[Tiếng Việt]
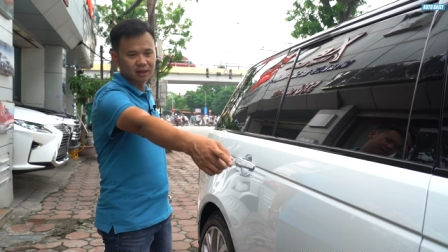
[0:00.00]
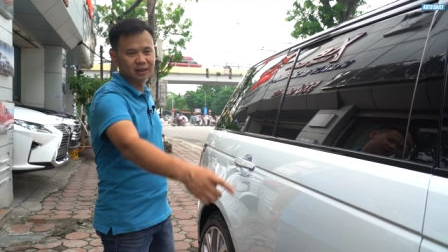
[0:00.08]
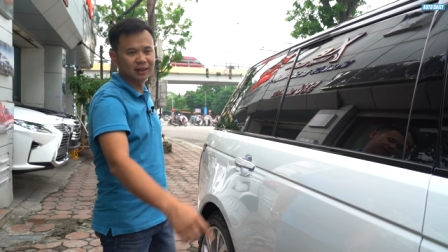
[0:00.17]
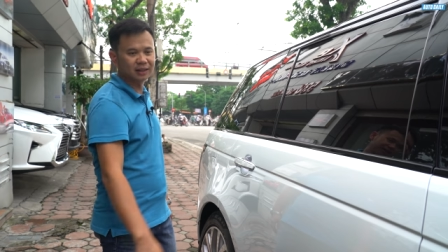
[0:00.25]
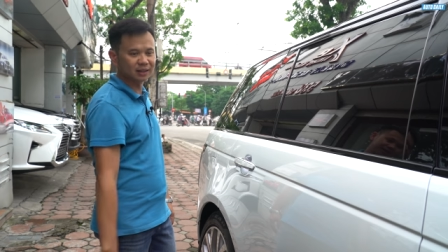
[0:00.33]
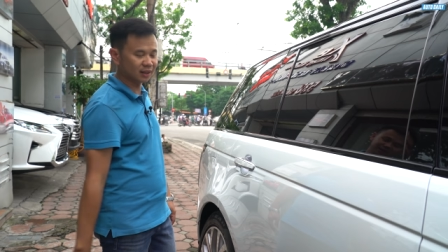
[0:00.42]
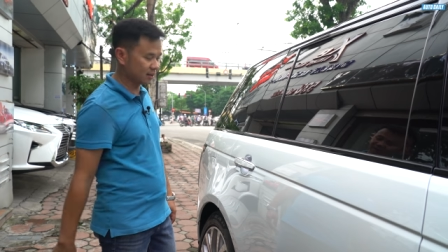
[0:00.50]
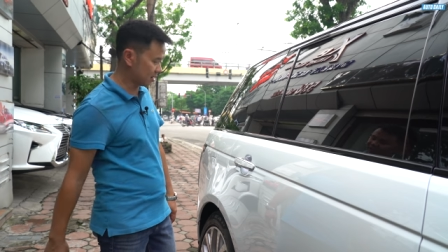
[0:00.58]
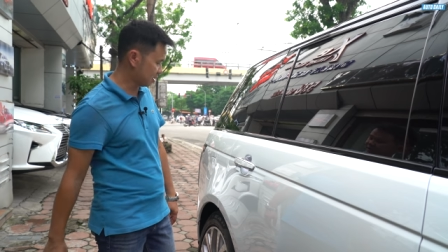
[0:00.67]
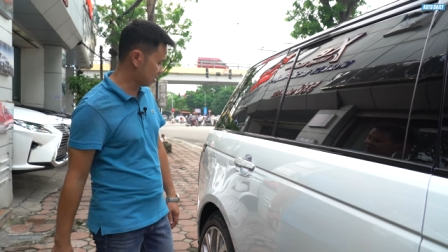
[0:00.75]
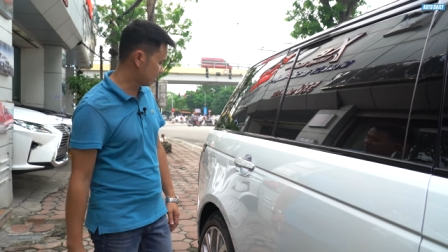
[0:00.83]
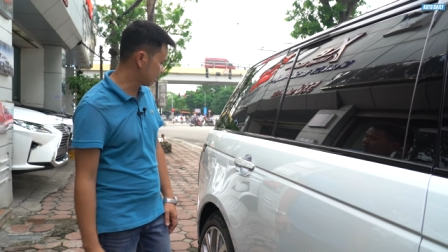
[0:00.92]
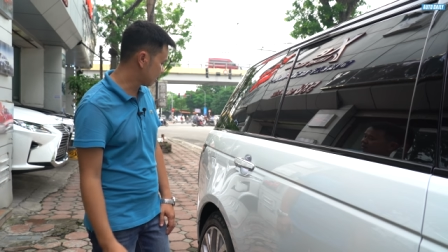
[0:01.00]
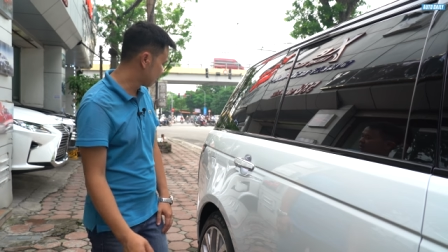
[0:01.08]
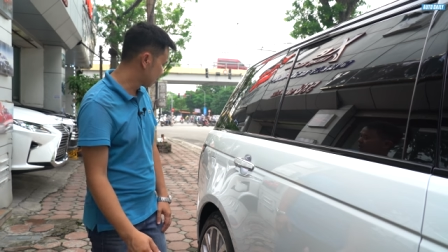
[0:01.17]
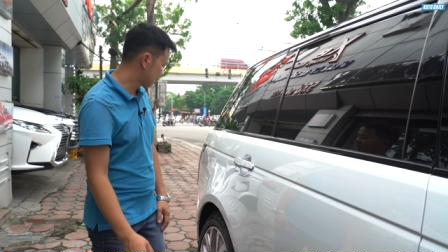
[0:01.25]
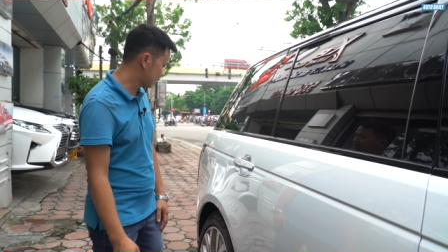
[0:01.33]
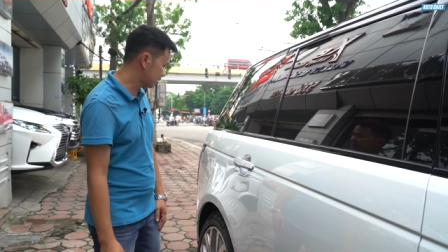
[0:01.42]
ghi trên uh,
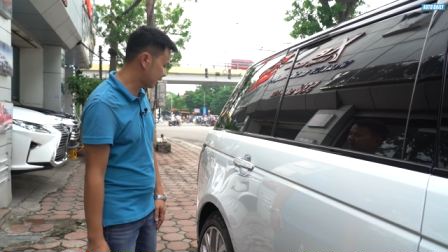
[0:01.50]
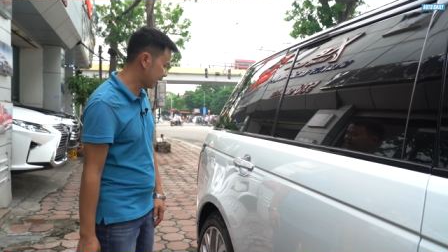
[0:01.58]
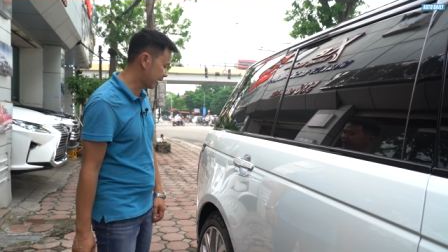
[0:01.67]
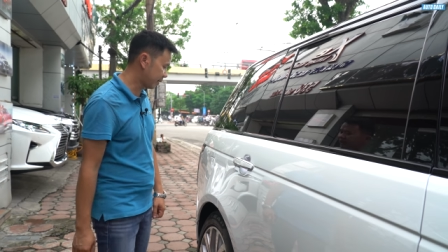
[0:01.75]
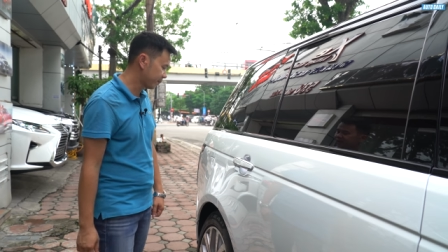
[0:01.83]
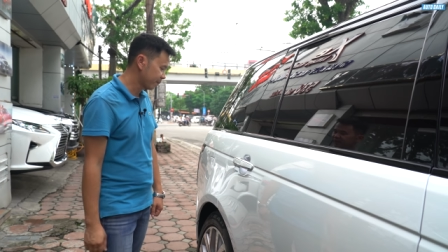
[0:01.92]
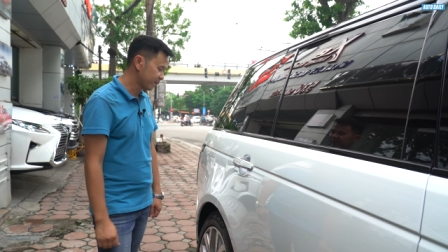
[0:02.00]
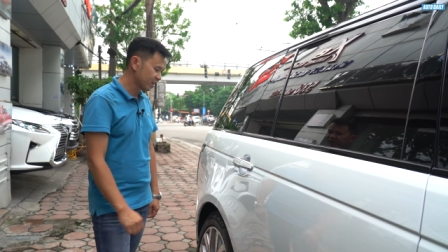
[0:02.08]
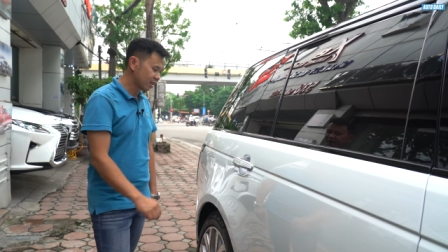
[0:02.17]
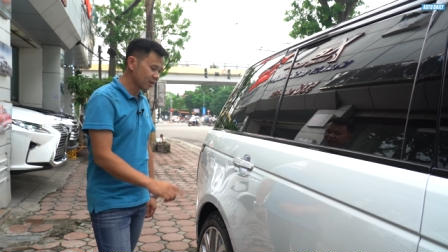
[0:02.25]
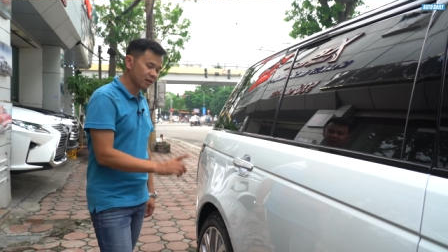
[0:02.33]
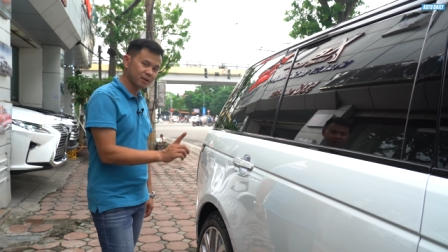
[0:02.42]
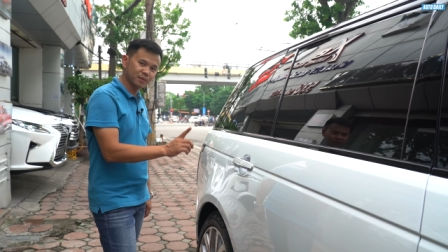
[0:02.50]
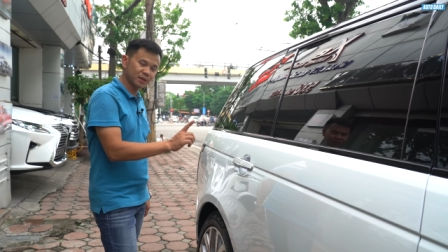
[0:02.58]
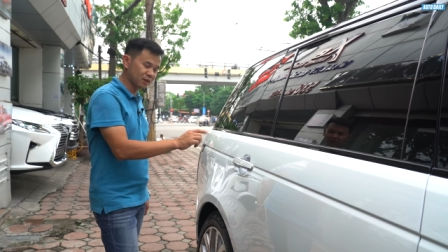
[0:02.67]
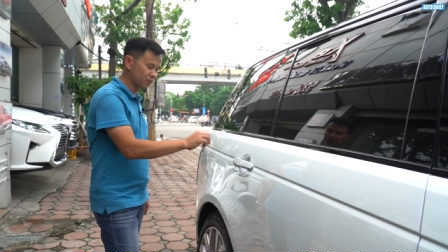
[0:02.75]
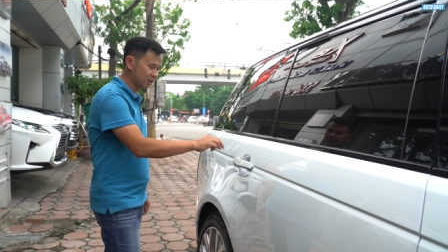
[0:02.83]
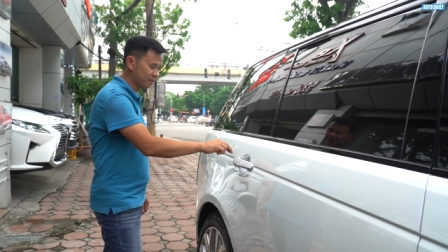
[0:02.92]
thân xe
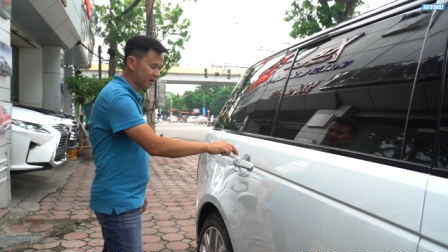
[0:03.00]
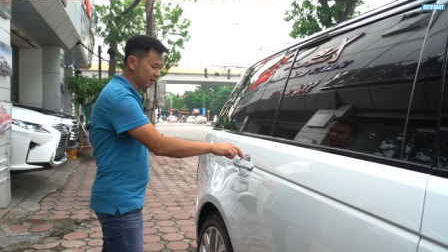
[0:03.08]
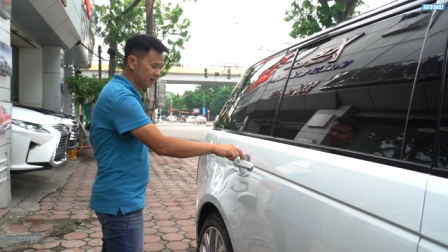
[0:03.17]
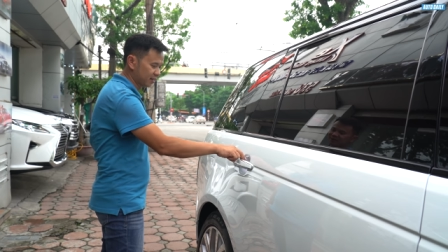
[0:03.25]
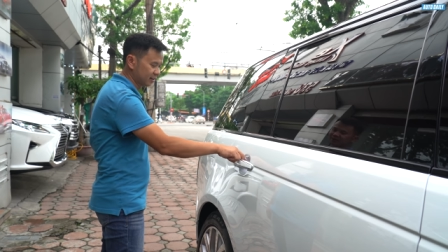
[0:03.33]
bây giờ mình sẽ mở